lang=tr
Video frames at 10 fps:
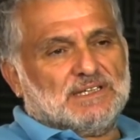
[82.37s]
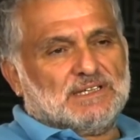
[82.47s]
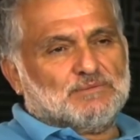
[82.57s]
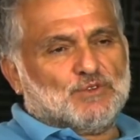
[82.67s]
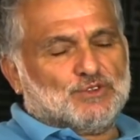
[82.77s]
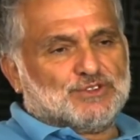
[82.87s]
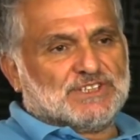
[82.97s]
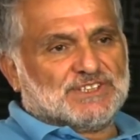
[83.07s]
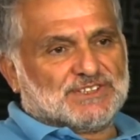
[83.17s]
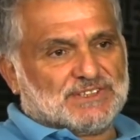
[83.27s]

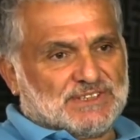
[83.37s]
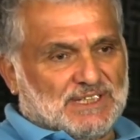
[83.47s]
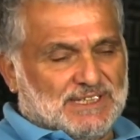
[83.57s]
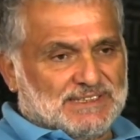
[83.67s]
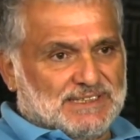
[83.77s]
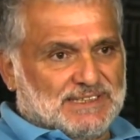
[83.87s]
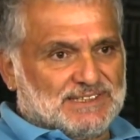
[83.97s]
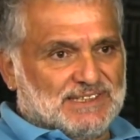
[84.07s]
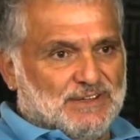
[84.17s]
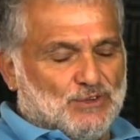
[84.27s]
23 yaşında
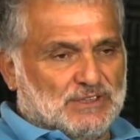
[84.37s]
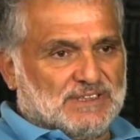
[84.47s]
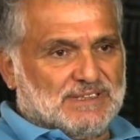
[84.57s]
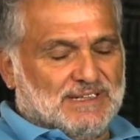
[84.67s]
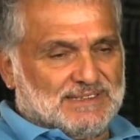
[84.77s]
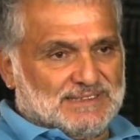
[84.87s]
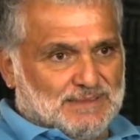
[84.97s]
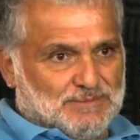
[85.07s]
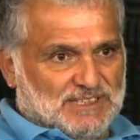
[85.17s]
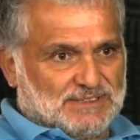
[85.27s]
gazeteciliğe Nokta
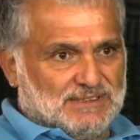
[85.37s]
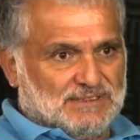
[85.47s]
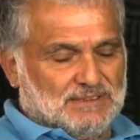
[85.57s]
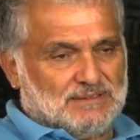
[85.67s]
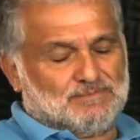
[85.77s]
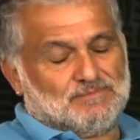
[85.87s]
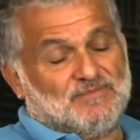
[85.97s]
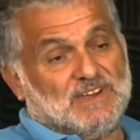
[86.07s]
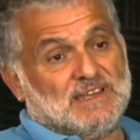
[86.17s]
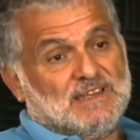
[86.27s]
Dergisi'nde başladık
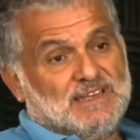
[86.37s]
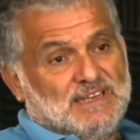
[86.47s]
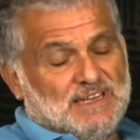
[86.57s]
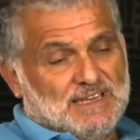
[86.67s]
ve